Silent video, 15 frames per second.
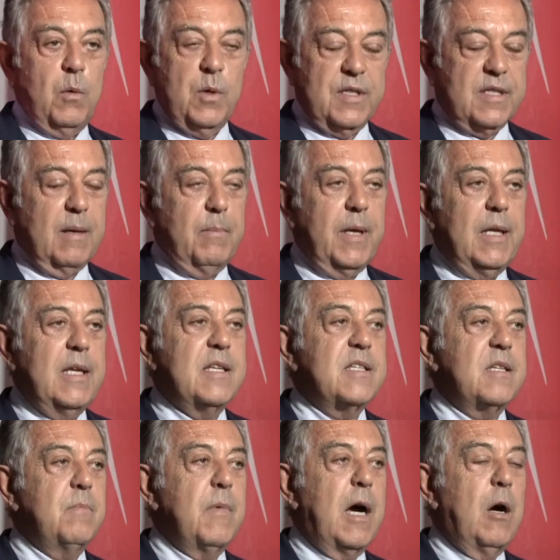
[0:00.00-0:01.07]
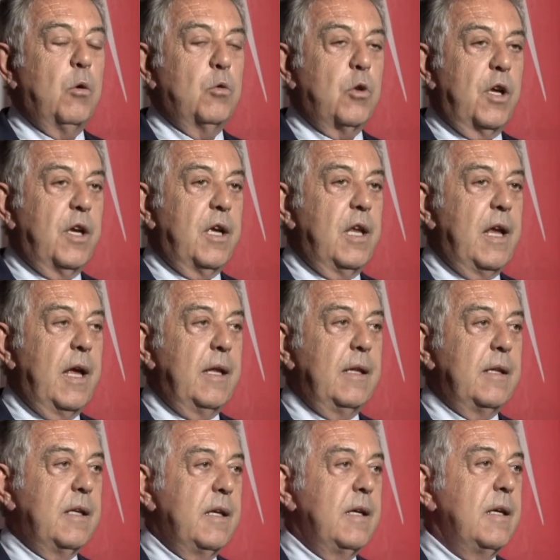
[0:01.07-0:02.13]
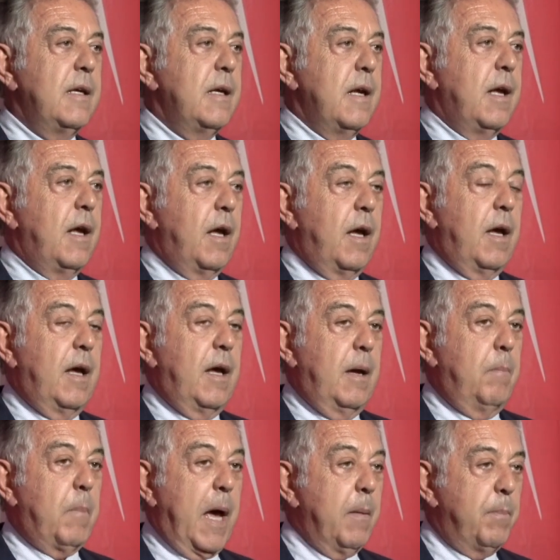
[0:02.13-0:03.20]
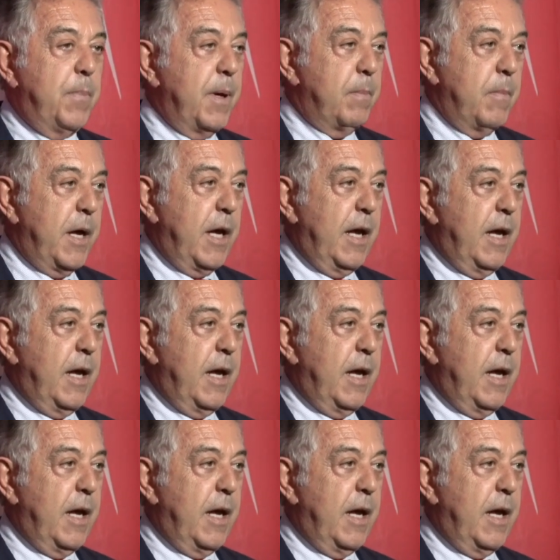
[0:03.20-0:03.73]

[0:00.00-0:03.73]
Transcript: questa bellissima auto ai clienti. Eh, beh, per me